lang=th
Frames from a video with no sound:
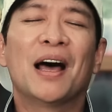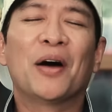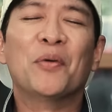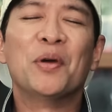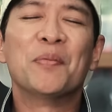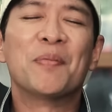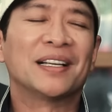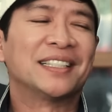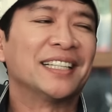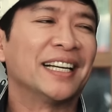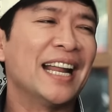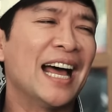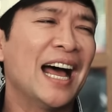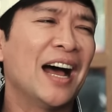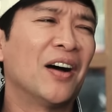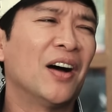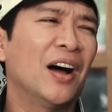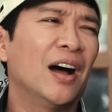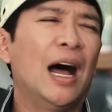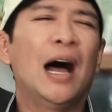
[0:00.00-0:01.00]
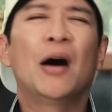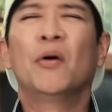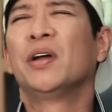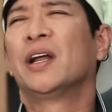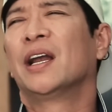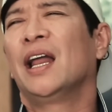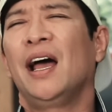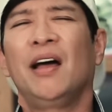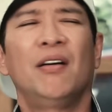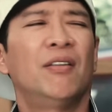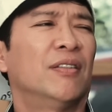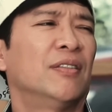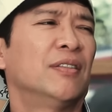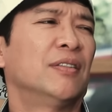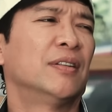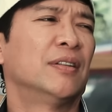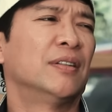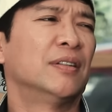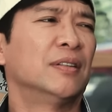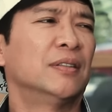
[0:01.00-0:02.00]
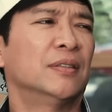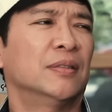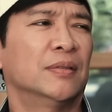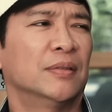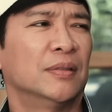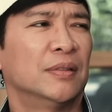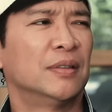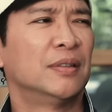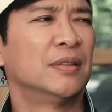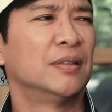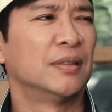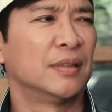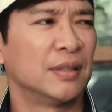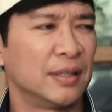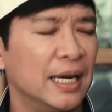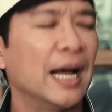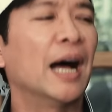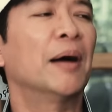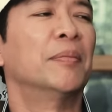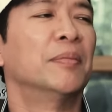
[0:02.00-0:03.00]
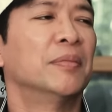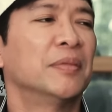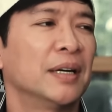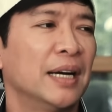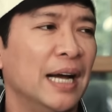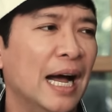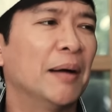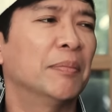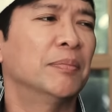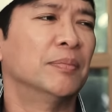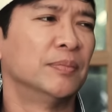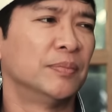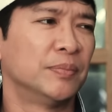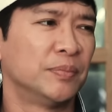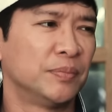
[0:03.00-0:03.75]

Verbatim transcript: คนโบราณเอาอีกแล้วก็เกิดอาการเซ็งไงก็